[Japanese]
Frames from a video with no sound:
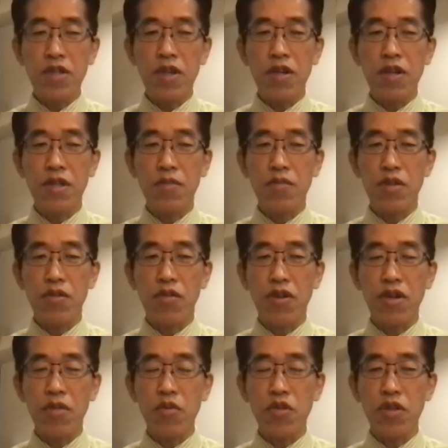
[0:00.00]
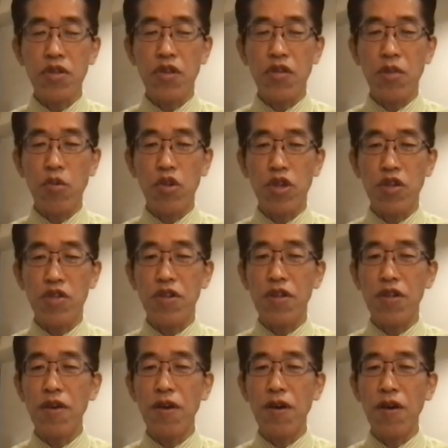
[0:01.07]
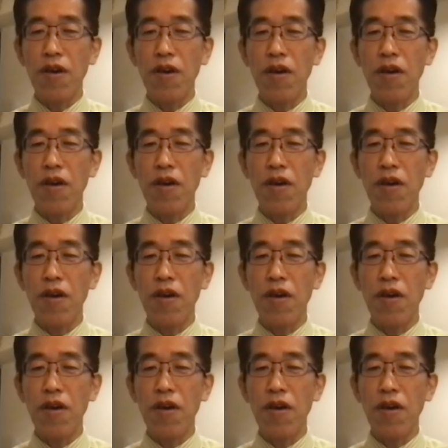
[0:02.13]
木さんが全部やった方がいいのかな、な。